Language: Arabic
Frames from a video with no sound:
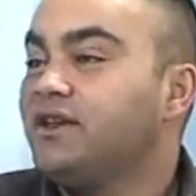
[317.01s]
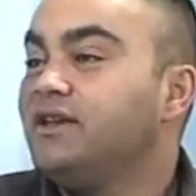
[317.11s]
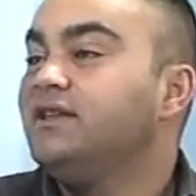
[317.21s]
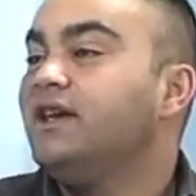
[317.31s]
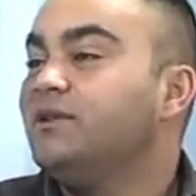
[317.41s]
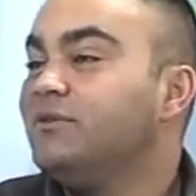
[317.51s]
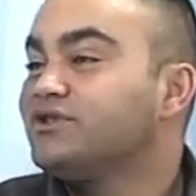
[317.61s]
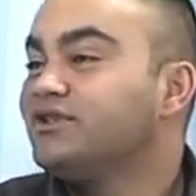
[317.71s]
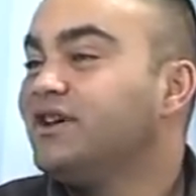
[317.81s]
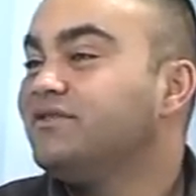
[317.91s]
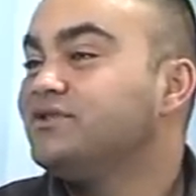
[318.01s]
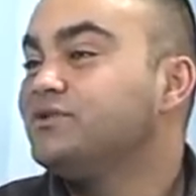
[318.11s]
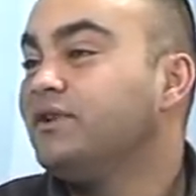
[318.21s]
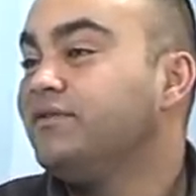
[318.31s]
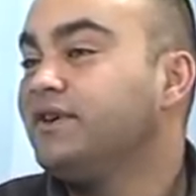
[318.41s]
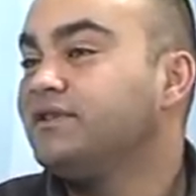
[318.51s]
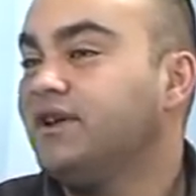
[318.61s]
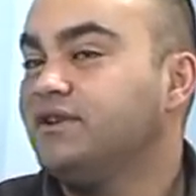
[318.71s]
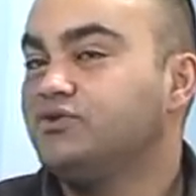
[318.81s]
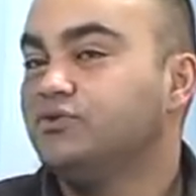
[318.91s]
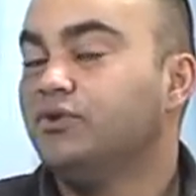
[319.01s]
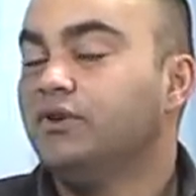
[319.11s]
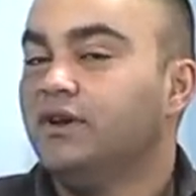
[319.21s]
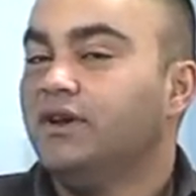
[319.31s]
3 دي انيميشن اند فيجوال افكت يعني شو